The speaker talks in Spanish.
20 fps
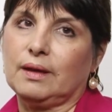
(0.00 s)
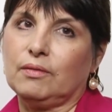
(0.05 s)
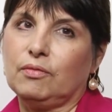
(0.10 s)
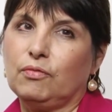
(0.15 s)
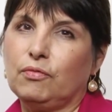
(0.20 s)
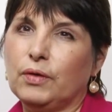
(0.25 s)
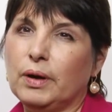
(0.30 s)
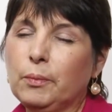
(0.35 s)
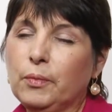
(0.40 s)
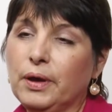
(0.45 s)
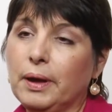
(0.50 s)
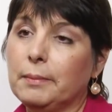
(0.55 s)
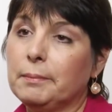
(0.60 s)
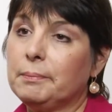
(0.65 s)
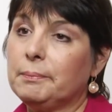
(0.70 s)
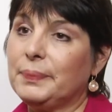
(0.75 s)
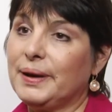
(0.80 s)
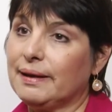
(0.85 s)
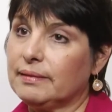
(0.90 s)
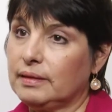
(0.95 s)
fue muy
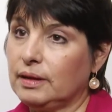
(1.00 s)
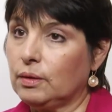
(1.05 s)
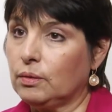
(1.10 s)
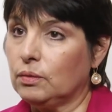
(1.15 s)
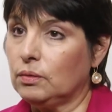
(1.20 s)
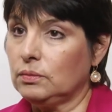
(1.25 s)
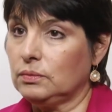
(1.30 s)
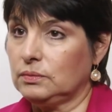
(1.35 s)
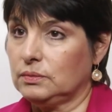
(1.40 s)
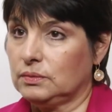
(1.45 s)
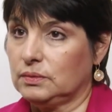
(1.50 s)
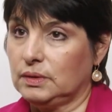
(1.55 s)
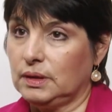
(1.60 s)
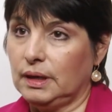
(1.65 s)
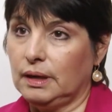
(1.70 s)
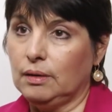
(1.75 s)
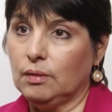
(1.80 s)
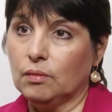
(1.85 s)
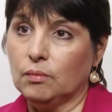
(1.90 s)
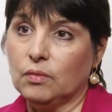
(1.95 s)
empático
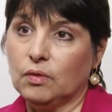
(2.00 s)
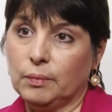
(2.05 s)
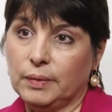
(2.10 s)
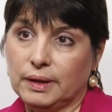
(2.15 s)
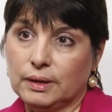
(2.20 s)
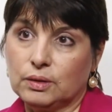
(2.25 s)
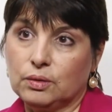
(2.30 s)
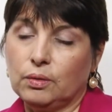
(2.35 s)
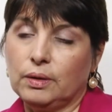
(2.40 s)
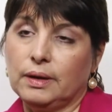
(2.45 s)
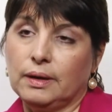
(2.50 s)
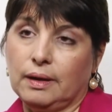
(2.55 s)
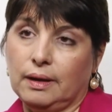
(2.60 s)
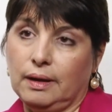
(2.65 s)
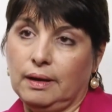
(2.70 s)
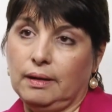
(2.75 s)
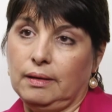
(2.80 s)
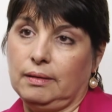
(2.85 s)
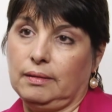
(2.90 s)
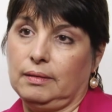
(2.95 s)
en los momentos en
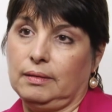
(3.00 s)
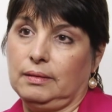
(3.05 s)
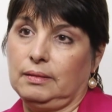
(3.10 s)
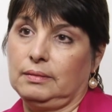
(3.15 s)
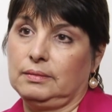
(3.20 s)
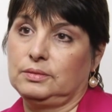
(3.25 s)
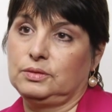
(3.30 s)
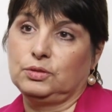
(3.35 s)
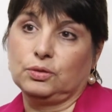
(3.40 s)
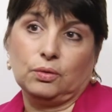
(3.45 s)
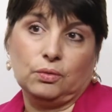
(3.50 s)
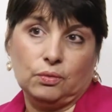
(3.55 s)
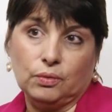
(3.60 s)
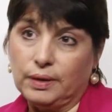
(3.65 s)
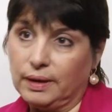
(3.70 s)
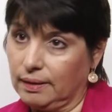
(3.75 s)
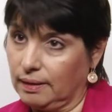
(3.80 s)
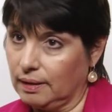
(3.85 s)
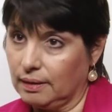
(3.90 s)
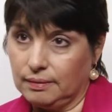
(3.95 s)
que yo no
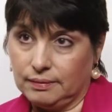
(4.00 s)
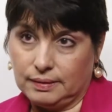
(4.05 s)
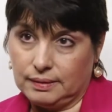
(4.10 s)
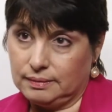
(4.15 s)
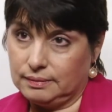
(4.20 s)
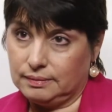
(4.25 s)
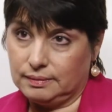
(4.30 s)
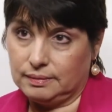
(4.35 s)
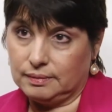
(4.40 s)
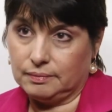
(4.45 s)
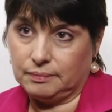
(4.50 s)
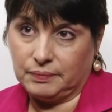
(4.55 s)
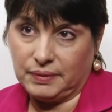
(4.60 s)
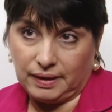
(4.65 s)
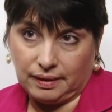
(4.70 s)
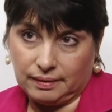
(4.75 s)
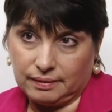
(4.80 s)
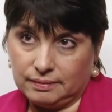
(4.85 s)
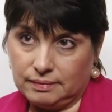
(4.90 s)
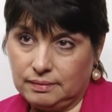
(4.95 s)
estaba
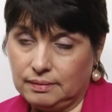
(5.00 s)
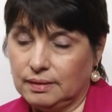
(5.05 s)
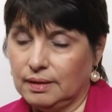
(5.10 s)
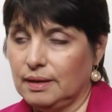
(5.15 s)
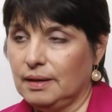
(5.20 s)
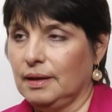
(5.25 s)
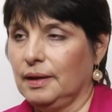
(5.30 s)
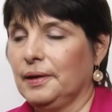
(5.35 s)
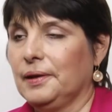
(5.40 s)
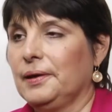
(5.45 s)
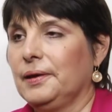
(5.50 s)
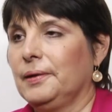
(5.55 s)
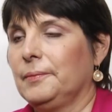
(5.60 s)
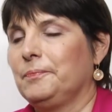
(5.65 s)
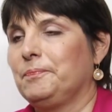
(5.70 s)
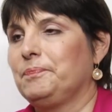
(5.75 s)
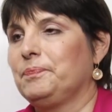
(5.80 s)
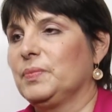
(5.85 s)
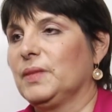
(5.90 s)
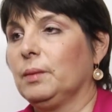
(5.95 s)
bien,
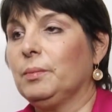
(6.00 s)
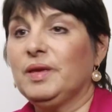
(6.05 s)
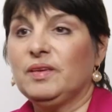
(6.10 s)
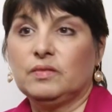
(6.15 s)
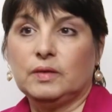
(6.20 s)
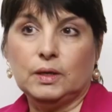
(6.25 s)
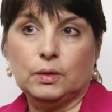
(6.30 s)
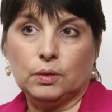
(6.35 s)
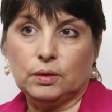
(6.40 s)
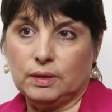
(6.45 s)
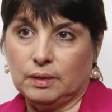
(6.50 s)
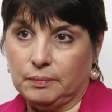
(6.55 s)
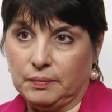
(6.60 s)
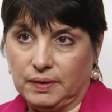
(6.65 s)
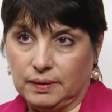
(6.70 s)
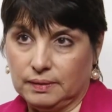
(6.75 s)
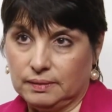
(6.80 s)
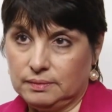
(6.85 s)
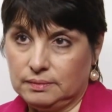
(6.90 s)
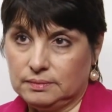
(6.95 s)
mis hijos
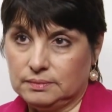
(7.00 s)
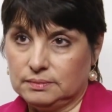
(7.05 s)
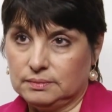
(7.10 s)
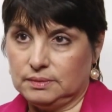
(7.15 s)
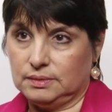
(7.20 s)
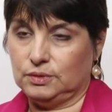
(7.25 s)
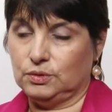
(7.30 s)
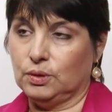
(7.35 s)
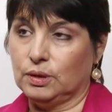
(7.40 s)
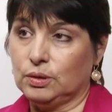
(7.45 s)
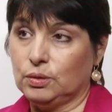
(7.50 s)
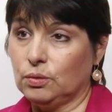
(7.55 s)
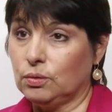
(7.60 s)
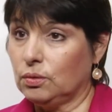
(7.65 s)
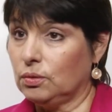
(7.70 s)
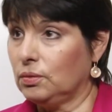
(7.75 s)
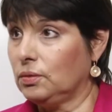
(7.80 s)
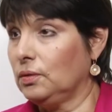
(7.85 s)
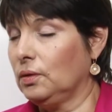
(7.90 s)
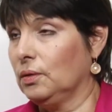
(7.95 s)
también. Yo a
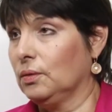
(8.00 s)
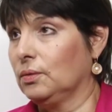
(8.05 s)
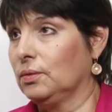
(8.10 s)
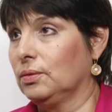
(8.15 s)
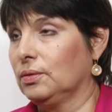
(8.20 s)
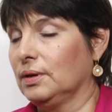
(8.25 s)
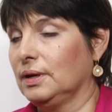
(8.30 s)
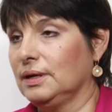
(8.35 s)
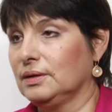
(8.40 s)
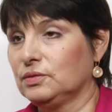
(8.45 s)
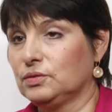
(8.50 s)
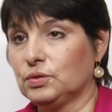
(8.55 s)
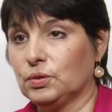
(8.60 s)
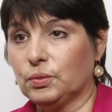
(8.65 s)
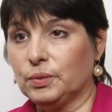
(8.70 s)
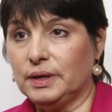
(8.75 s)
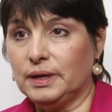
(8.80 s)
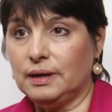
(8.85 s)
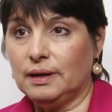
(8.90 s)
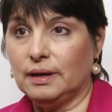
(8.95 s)
todos los
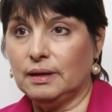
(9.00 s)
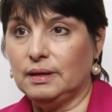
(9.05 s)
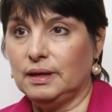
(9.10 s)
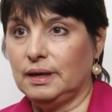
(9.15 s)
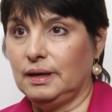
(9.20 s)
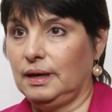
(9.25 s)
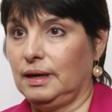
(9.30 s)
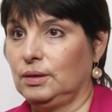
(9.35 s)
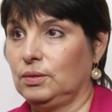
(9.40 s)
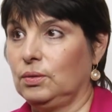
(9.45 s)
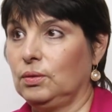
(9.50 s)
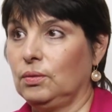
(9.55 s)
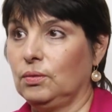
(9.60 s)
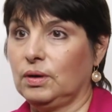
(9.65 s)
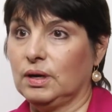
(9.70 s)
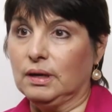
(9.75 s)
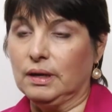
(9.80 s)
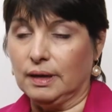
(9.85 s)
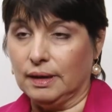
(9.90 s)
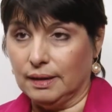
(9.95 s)
instruí, les dije, esto es lo
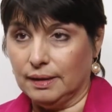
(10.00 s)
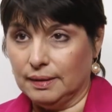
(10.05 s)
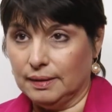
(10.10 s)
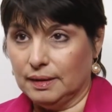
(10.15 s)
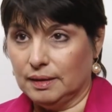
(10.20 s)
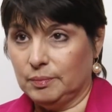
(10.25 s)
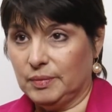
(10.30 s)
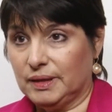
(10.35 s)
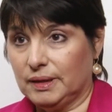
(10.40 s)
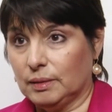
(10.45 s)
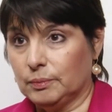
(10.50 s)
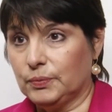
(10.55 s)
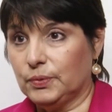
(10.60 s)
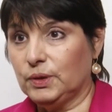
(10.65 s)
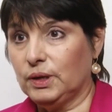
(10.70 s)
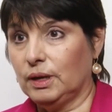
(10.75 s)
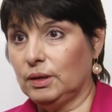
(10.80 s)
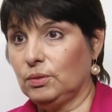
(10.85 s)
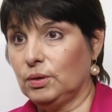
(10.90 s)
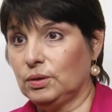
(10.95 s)
que me están
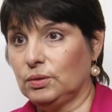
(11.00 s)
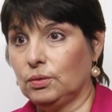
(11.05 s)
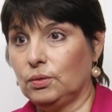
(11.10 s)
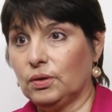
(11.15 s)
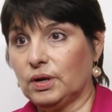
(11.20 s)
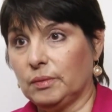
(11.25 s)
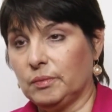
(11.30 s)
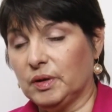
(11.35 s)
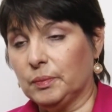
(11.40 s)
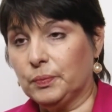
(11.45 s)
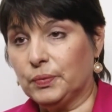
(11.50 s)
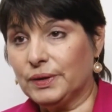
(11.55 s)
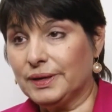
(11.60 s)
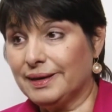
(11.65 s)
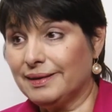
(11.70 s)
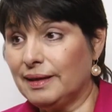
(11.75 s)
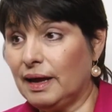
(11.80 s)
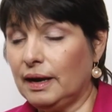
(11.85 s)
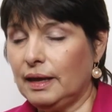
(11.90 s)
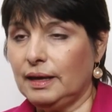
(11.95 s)
poniendo, esto es lo que me
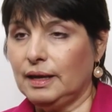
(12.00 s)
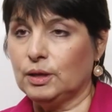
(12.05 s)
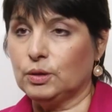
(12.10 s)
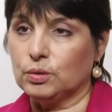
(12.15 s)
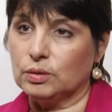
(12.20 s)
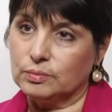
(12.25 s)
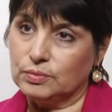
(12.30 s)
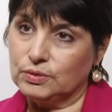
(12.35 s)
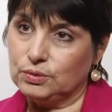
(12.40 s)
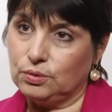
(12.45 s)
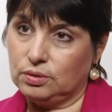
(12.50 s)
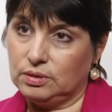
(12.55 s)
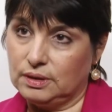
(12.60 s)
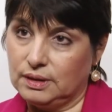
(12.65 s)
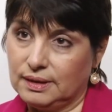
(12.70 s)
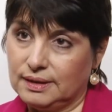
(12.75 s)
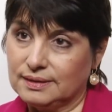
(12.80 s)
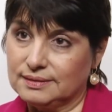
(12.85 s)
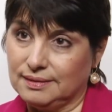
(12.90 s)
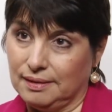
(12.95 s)
puede dar y todo el mundo lo
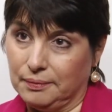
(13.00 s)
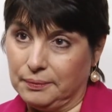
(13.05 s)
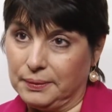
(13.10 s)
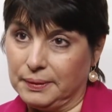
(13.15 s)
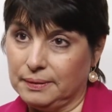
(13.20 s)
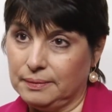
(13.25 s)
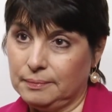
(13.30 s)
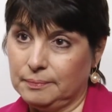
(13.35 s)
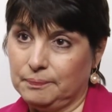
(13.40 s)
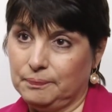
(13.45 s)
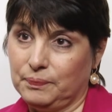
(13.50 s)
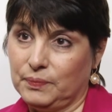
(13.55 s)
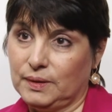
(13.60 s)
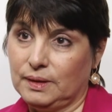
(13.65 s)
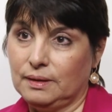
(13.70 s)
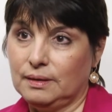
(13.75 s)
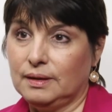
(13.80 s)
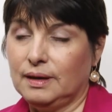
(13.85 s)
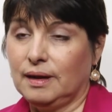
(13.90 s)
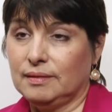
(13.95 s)
tiene que saber.
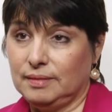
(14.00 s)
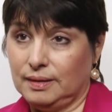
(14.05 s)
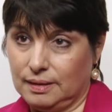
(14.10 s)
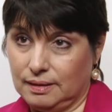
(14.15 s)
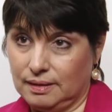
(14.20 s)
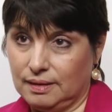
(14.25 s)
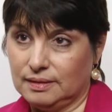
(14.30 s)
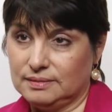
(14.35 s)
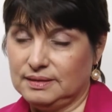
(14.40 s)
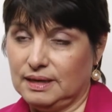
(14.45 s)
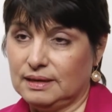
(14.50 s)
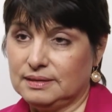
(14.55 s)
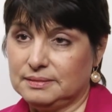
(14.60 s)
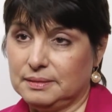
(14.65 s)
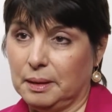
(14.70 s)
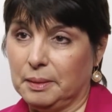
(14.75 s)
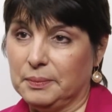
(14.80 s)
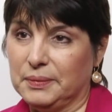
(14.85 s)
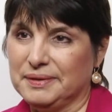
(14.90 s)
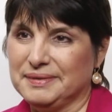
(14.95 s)
Y casi que les hacía
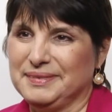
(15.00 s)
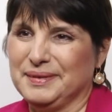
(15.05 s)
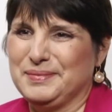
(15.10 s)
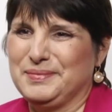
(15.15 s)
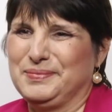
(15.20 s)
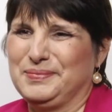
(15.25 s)
examen.